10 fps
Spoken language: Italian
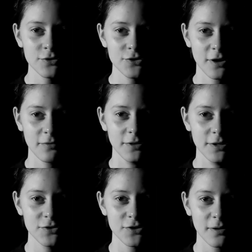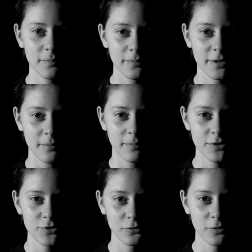Già veggia, per
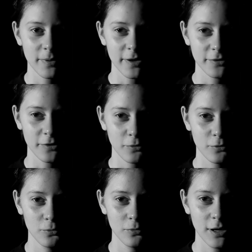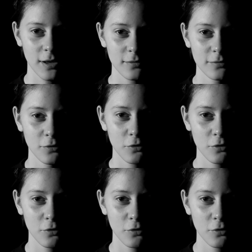mezzul perdere o lulla,